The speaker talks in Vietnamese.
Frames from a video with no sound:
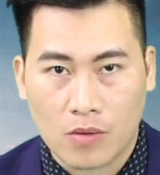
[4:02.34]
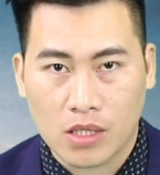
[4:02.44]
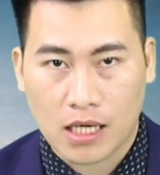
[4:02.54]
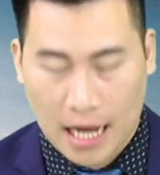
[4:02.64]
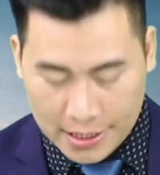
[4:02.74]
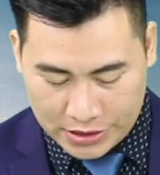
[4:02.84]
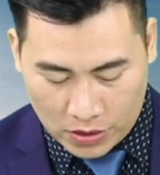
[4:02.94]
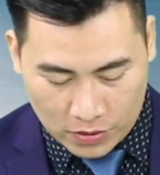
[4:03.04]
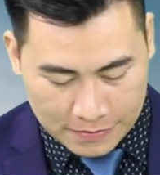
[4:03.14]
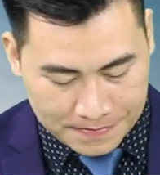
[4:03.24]
đồng ở cả hai
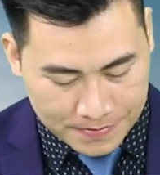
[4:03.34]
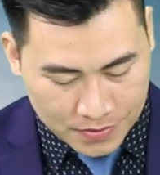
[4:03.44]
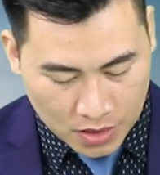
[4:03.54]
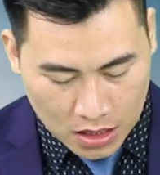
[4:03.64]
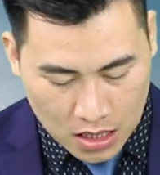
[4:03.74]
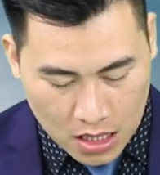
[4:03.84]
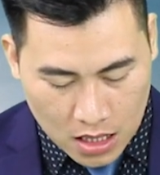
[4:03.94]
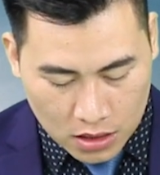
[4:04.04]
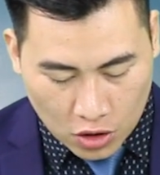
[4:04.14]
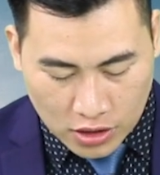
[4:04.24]
chiều.
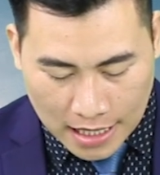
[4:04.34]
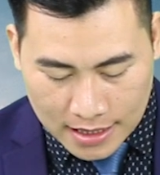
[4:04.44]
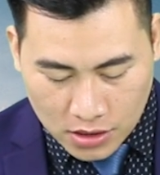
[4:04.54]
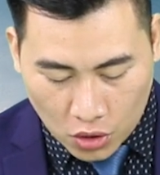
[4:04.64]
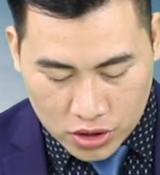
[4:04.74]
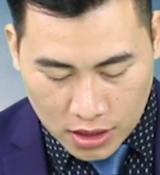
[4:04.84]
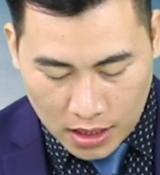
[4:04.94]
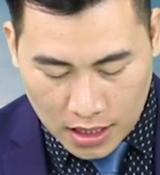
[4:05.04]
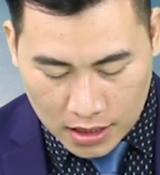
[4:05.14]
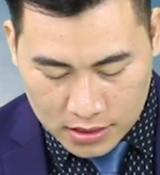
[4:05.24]
Còn tại các tổ chức
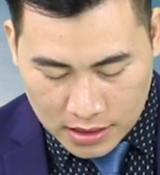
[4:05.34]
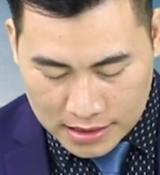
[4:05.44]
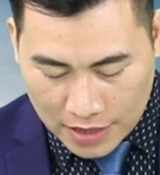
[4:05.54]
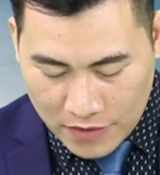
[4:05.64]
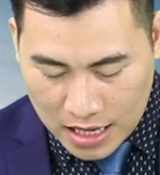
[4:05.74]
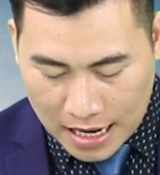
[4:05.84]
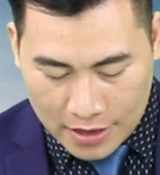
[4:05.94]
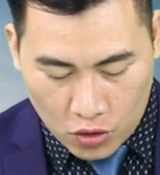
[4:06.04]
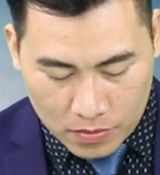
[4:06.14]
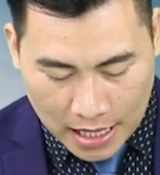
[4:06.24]
lớn thì giá vàng
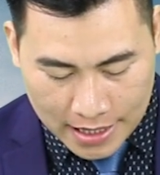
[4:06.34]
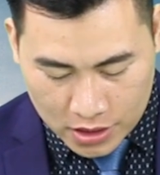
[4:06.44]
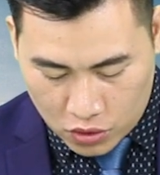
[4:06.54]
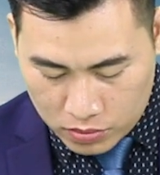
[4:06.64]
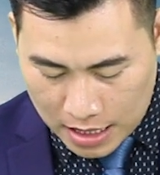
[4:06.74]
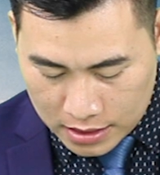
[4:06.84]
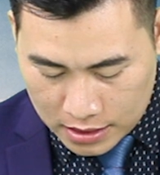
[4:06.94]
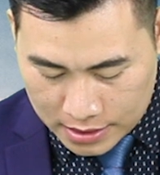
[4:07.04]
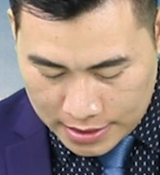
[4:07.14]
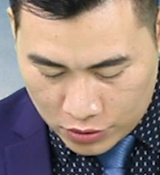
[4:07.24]
ngày hôm nay cũng đang
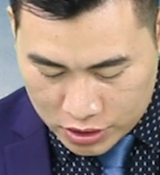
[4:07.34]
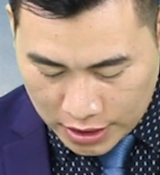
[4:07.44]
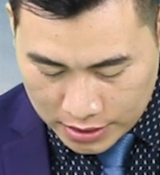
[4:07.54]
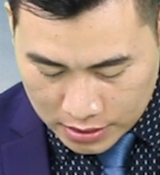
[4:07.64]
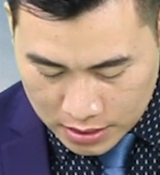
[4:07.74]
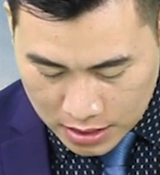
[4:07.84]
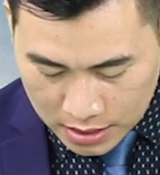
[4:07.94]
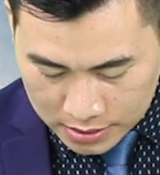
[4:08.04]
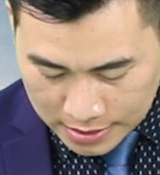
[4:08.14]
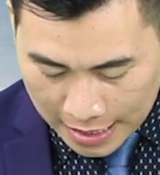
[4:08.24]
được điều chỉnh
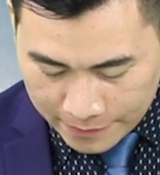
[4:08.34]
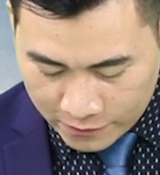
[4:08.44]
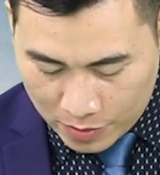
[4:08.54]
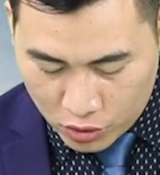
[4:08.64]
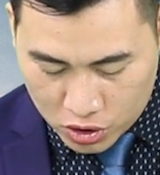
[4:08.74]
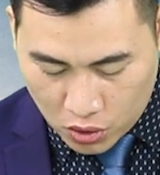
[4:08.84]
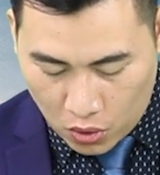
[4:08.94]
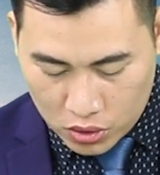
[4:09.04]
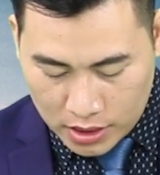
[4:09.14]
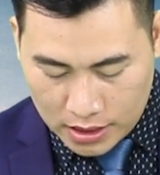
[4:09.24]
giảm và một
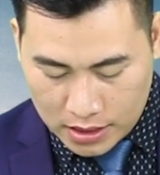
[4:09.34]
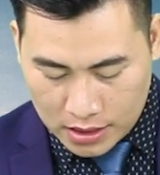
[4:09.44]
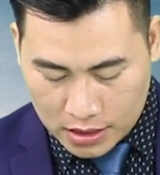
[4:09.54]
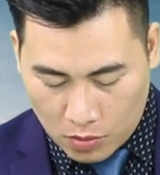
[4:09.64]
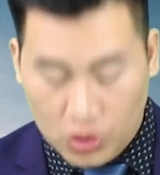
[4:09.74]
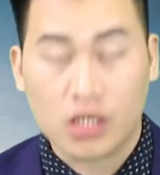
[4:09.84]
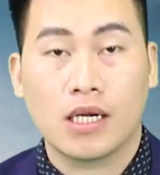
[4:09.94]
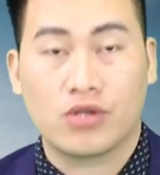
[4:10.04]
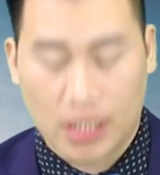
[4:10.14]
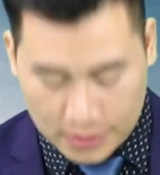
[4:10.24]
số thì không có sự
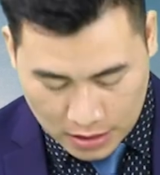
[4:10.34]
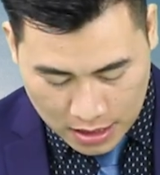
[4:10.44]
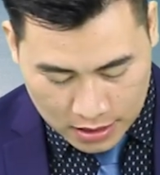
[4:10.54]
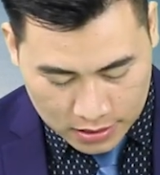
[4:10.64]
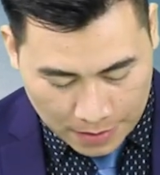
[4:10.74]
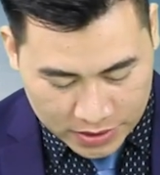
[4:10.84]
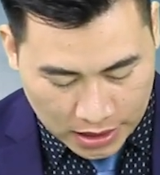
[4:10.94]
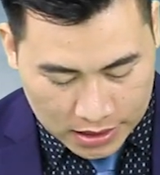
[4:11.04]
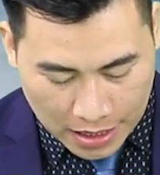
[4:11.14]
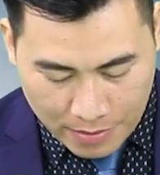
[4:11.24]
điều chỉnh. Thậm
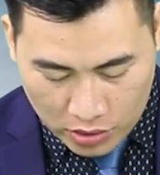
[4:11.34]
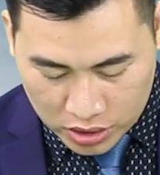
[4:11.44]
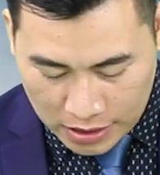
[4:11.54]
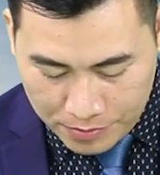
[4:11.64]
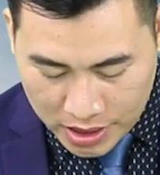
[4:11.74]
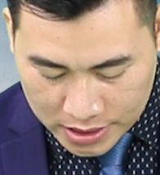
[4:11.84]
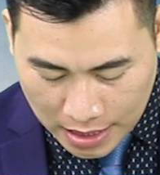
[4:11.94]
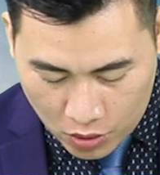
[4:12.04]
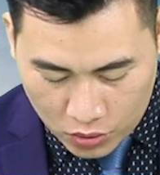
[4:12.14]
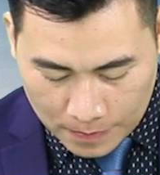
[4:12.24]
chí tại Bảo Tín Minh
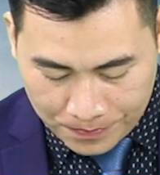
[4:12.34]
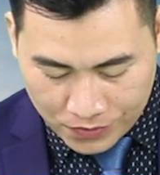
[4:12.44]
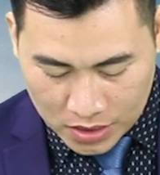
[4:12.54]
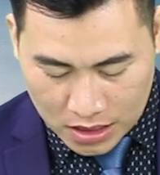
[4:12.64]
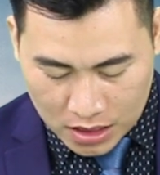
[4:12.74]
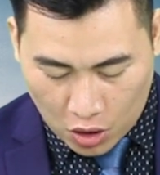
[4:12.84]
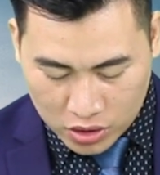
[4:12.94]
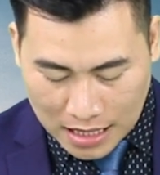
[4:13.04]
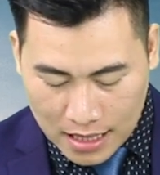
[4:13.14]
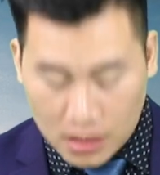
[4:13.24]
Châu thì có
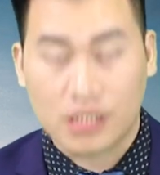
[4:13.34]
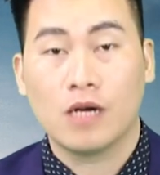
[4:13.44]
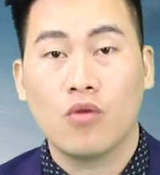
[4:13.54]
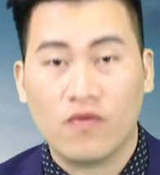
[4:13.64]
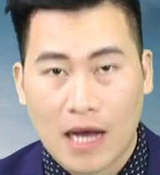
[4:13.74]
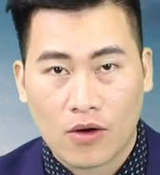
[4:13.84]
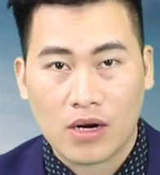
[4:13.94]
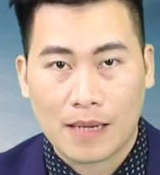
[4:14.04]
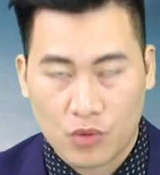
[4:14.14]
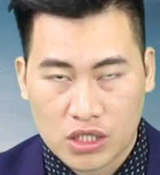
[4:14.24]
tăng ở chiều mua vào
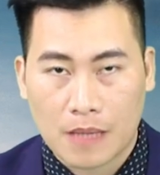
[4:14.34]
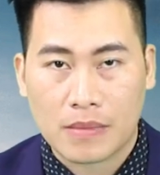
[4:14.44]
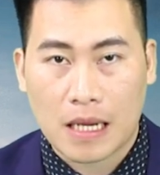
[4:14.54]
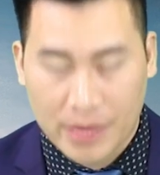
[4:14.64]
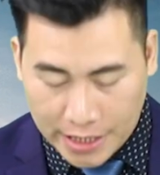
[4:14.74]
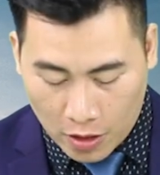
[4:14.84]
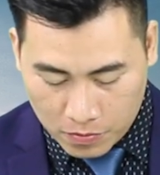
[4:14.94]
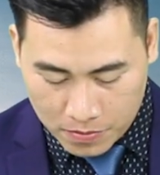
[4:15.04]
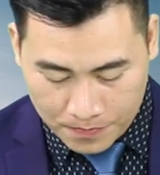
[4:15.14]
là 105.000 đồng.